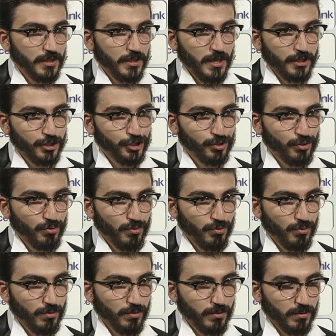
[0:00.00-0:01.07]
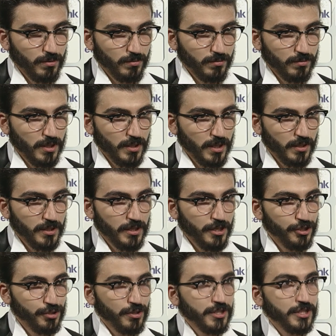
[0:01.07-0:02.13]
так, что когда-то я
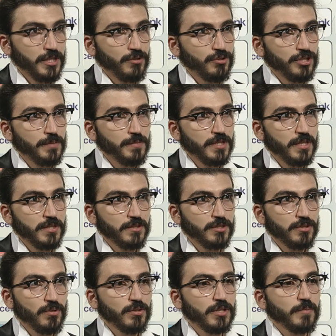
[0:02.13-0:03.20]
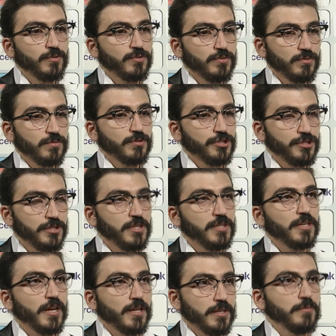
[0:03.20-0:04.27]
еще раз сяду с ним за один стол, я буду очень
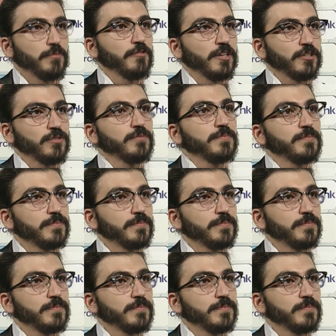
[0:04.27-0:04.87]
сильно рад этому факту.